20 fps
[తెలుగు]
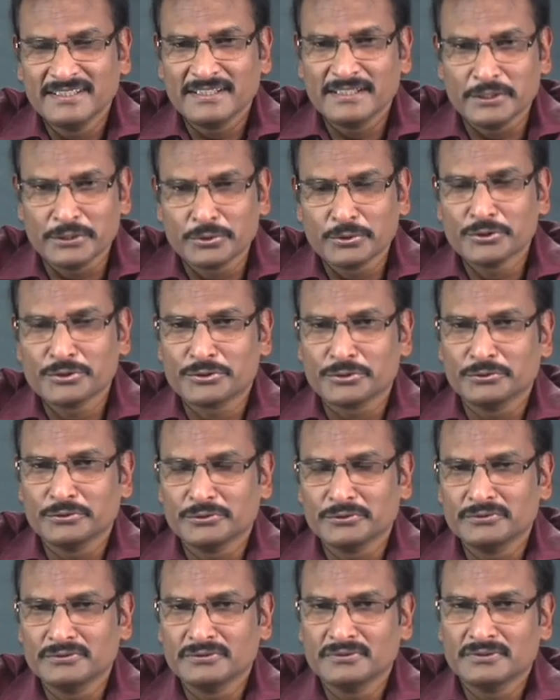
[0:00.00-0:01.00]
ఈరోజు
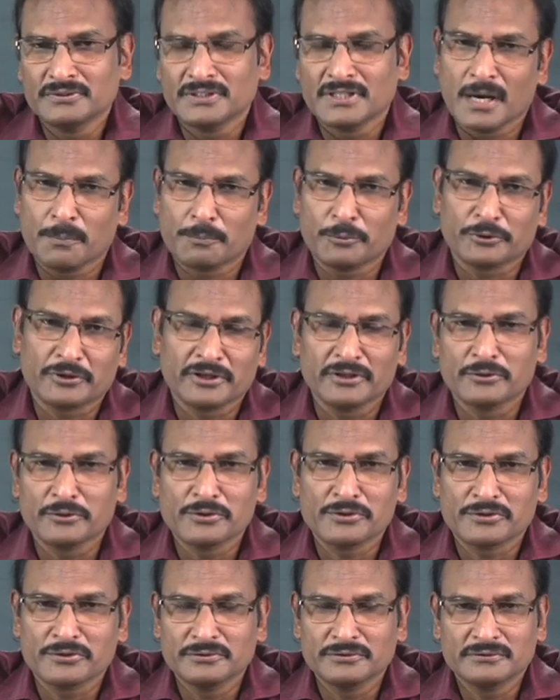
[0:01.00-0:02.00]
నా
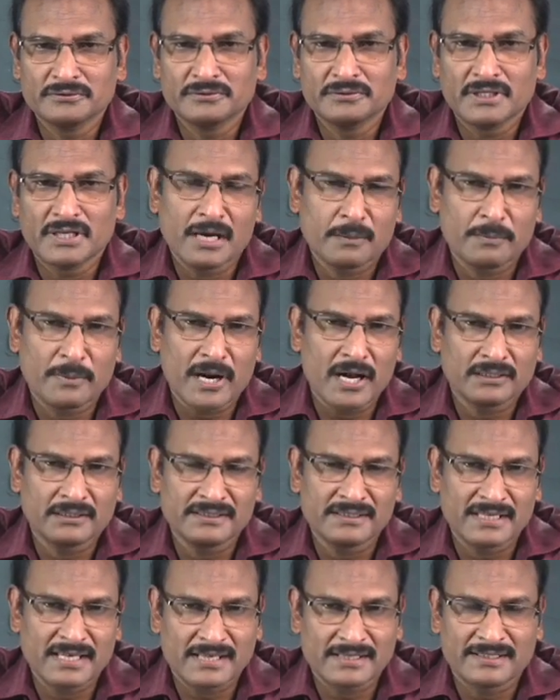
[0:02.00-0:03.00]
పుట్టినరోజు నాకు ప్రార్థన
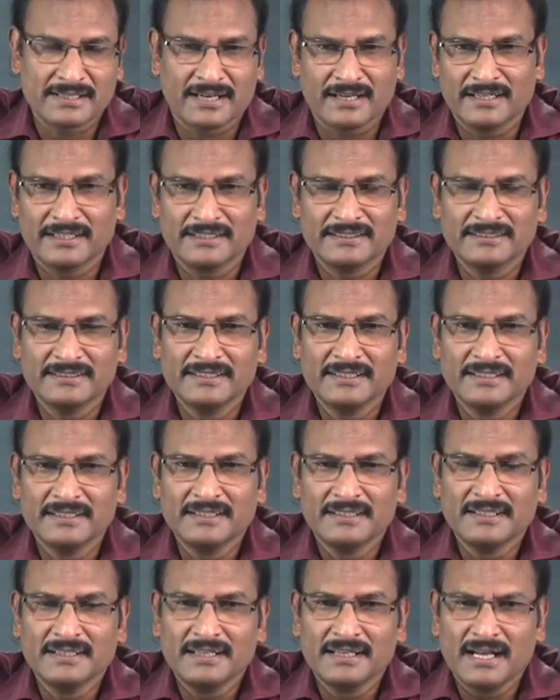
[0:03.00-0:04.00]
చేస్తారని
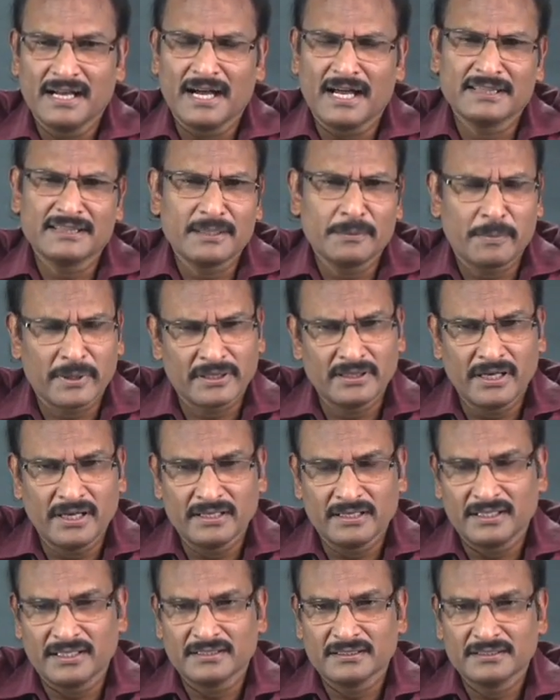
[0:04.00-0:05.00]
అంత పెద్ద
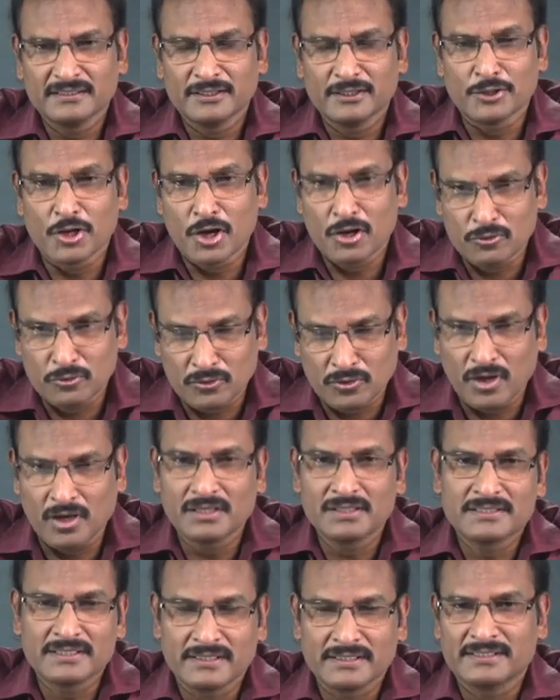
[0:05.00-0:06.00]
ఆయన నాకు కాల్
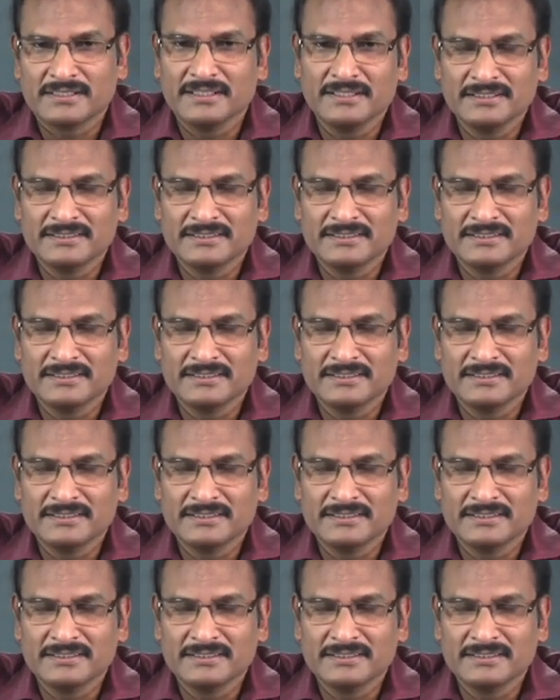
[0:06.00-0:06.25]
చేసి